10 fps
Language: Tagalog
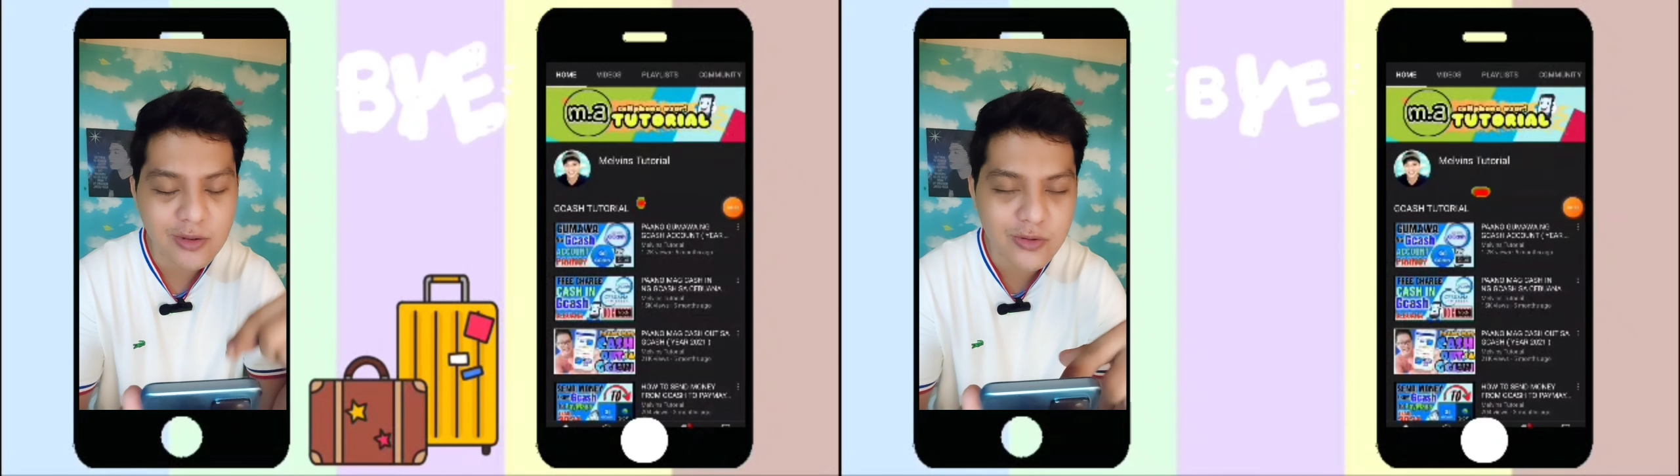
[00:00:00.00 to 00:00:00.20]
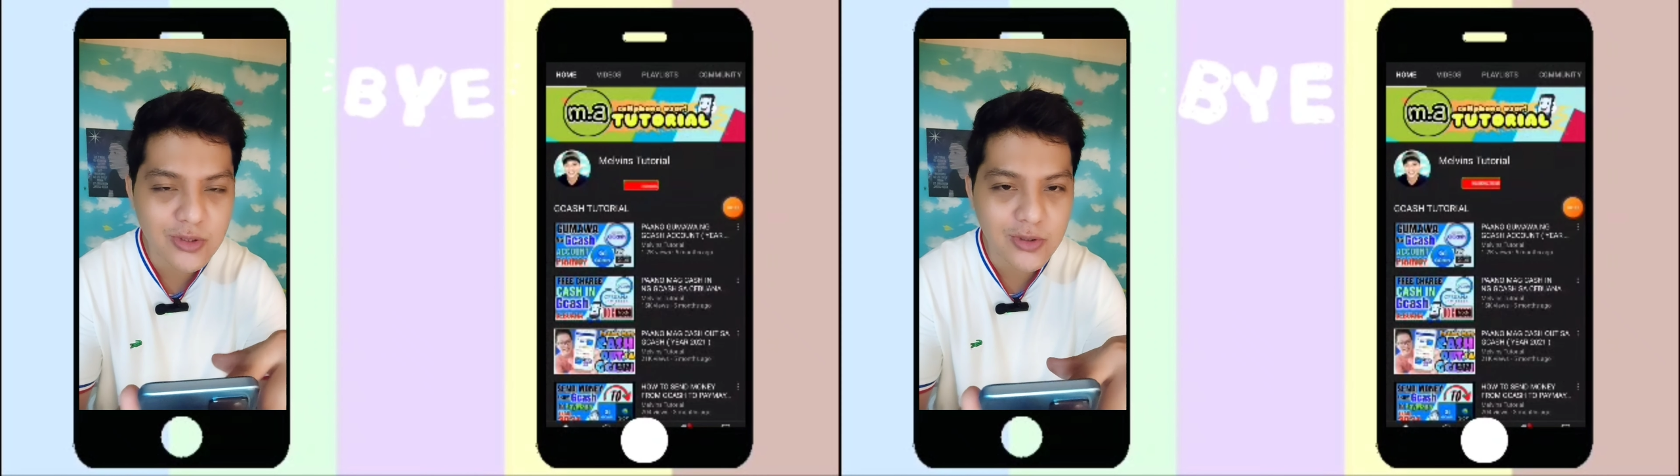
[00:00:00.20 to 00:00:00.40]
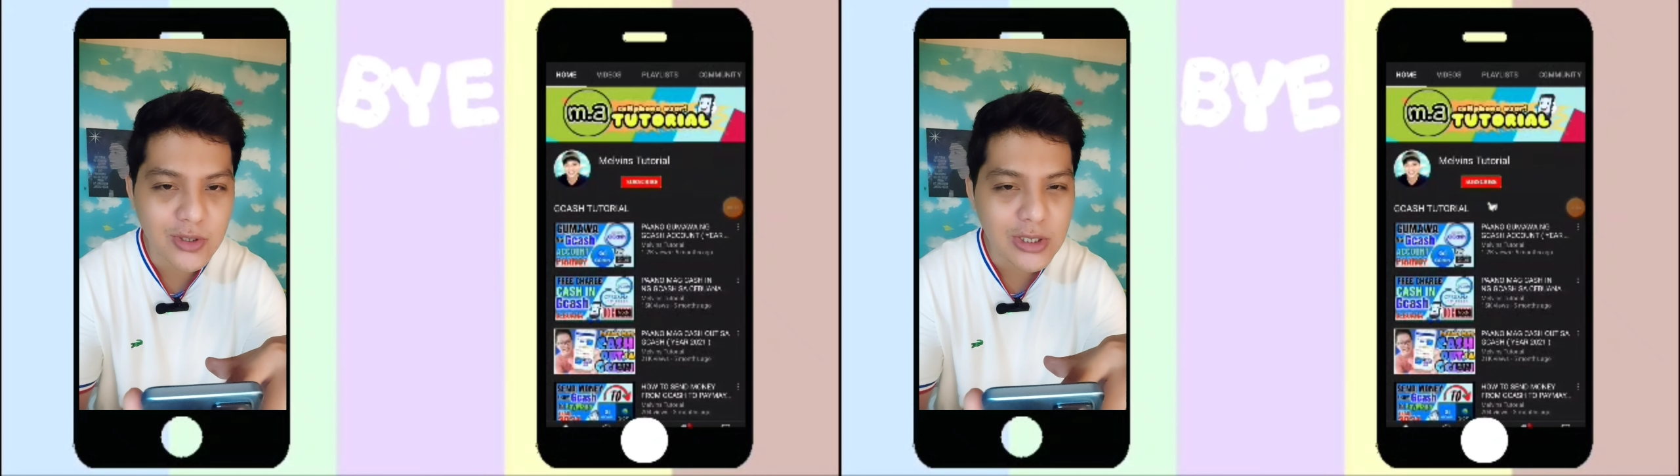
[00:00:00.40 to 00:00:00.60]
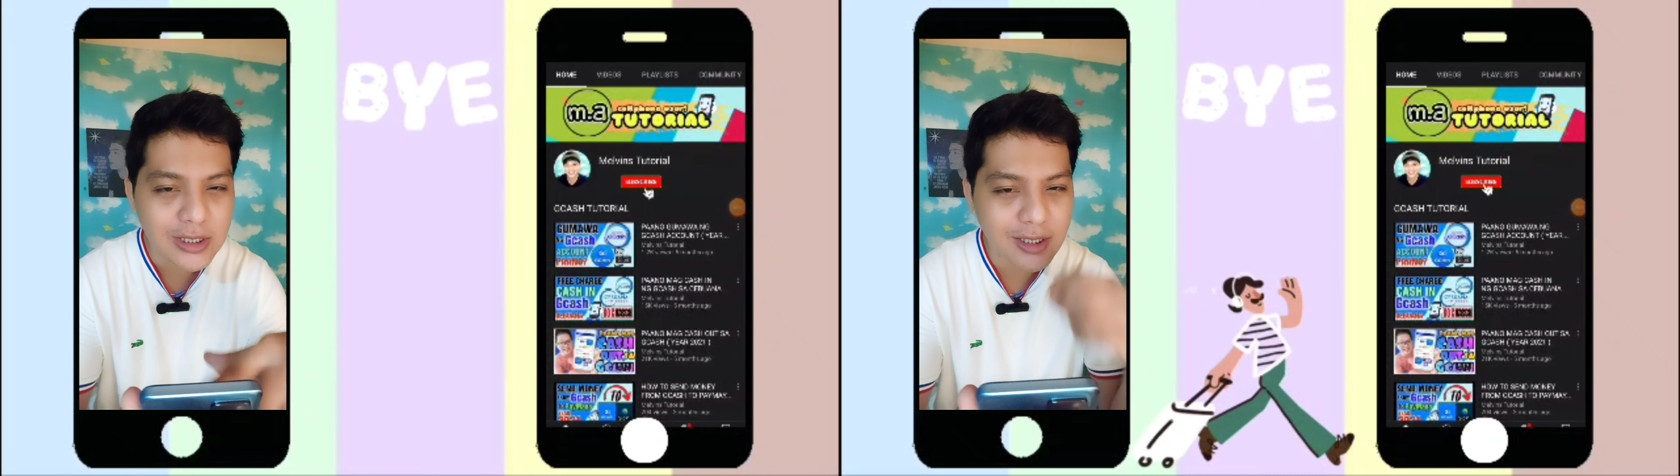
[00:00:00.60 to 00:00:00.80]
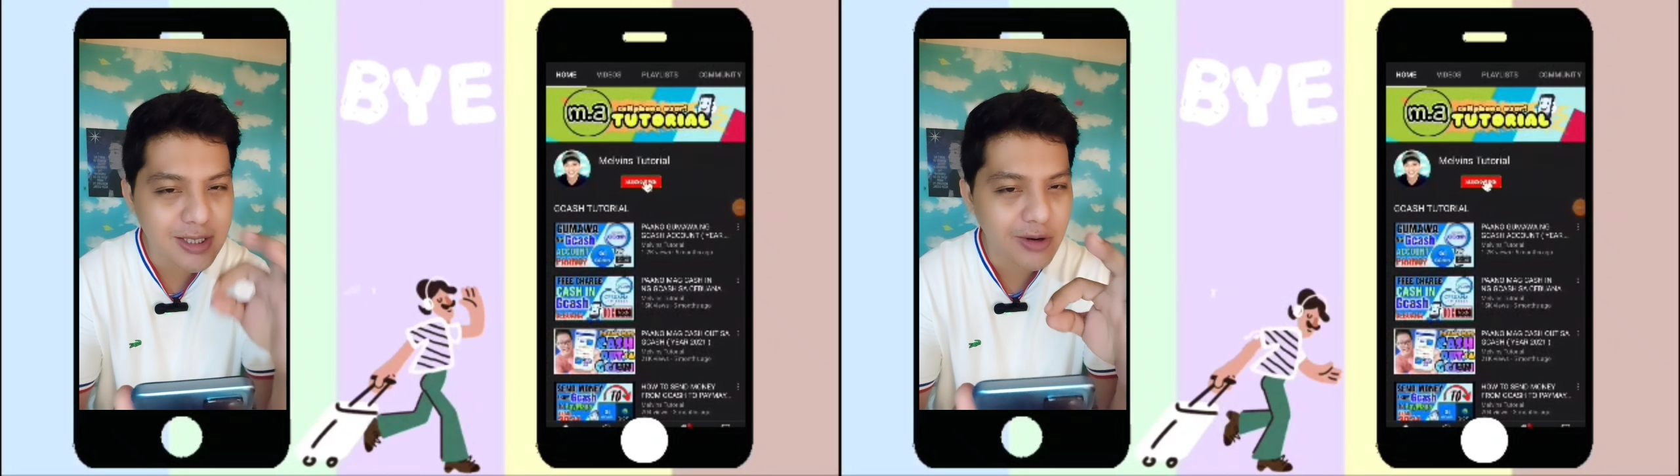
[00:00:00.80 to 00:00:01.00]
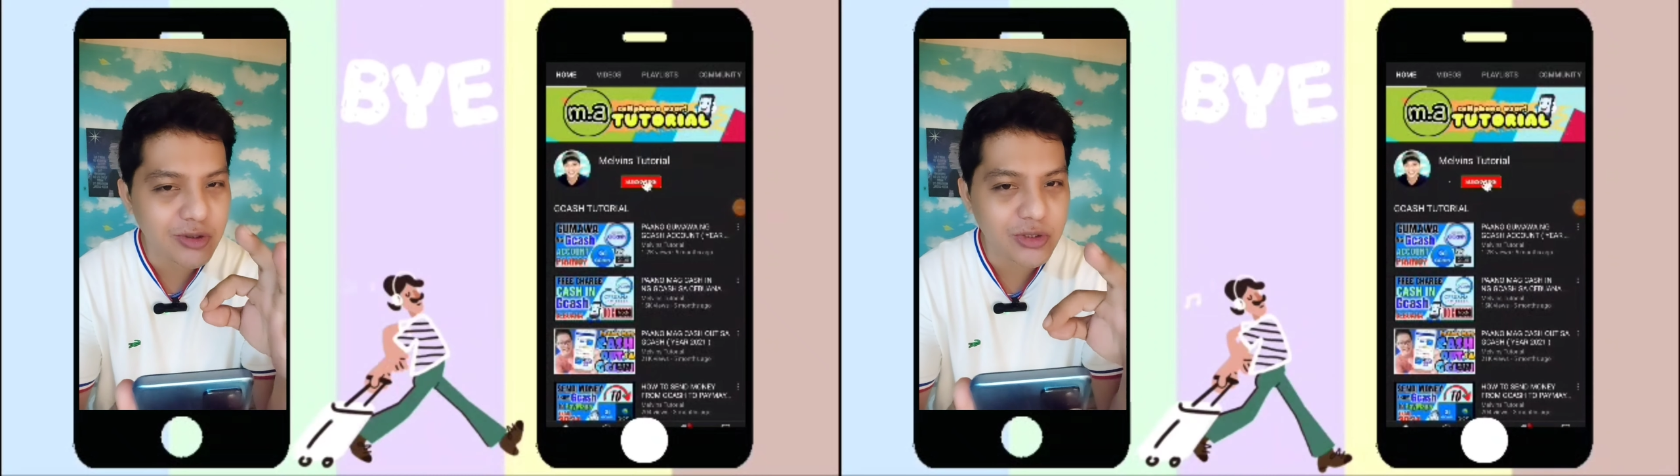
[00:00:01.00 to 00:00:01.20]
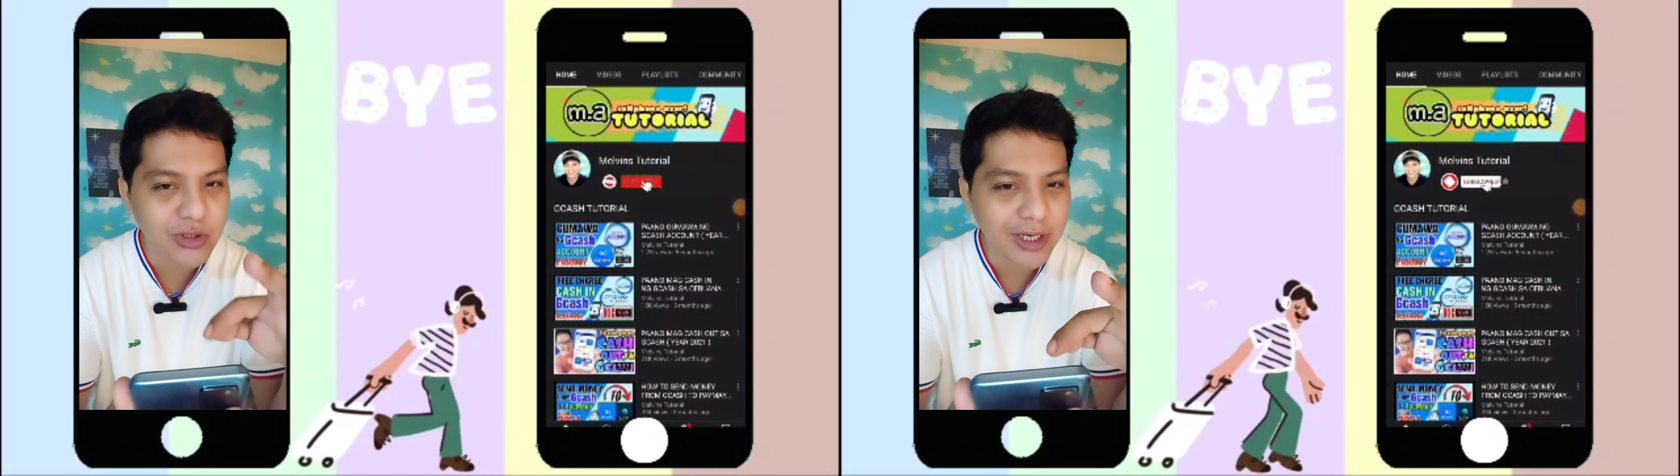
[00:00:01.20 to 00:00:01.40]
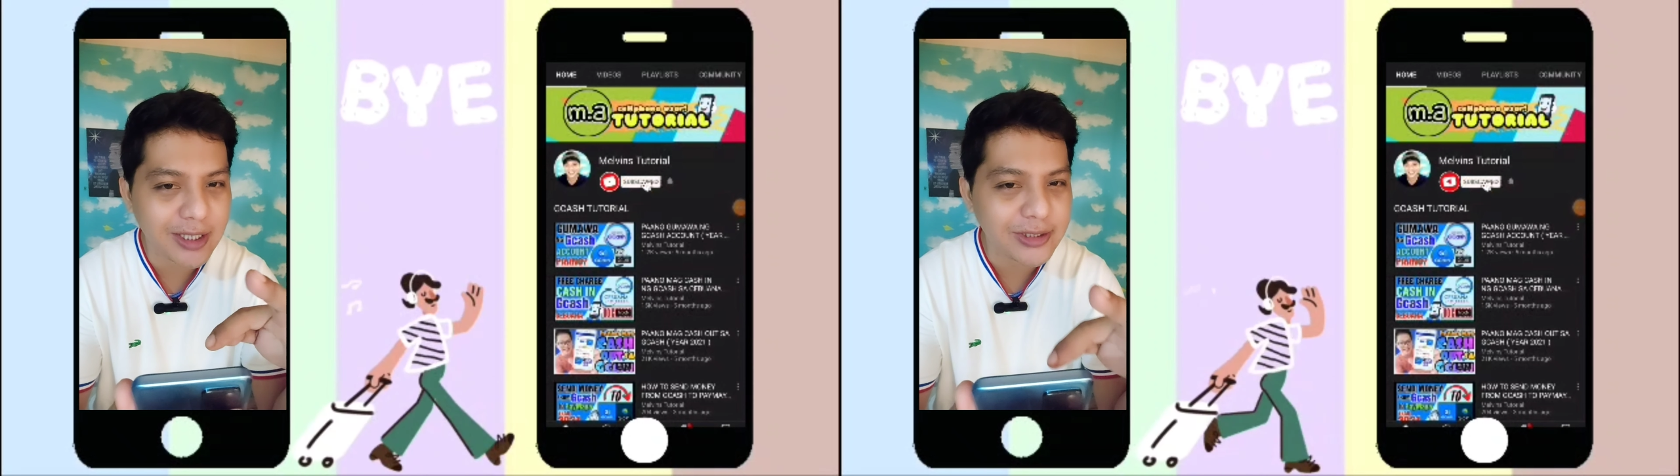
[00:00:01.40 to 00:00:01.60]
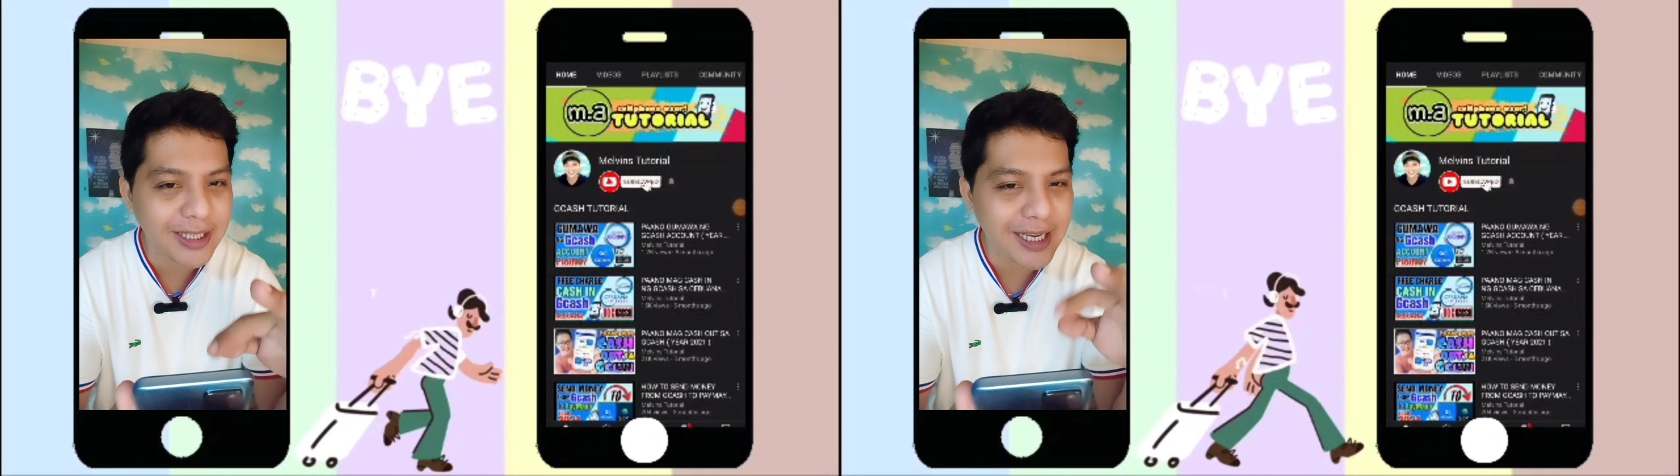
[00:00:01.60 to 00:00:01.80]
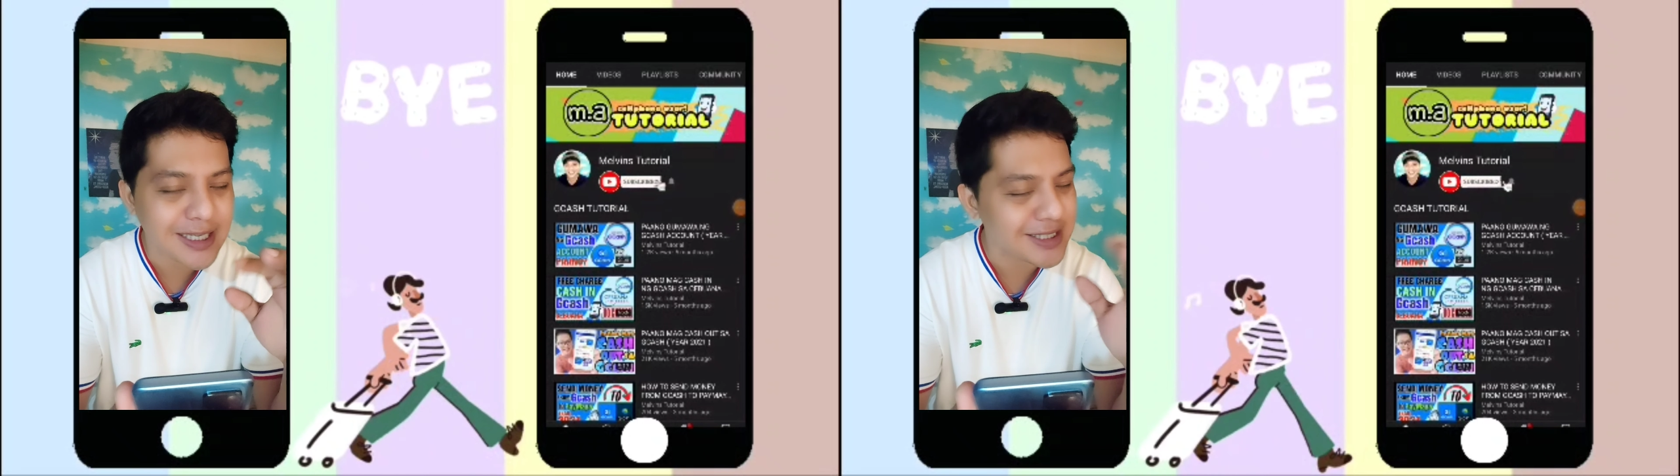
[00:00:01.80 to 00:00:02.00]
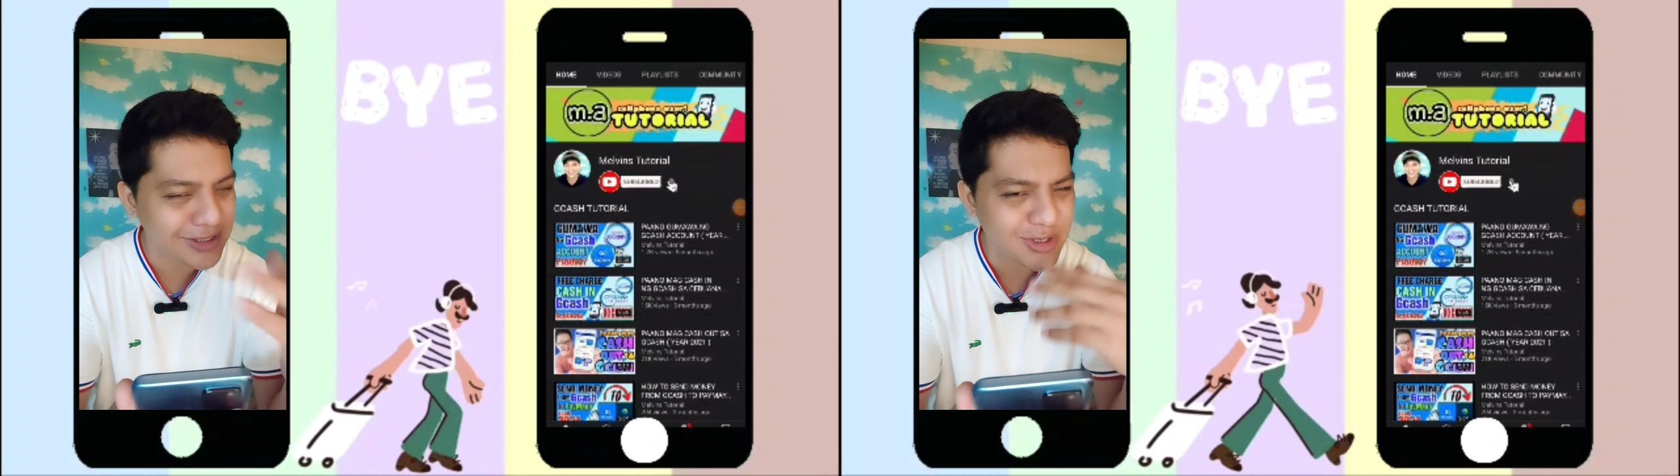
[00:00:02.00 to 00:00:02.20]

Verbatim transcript: Ano? So, that's our tutorial today guys.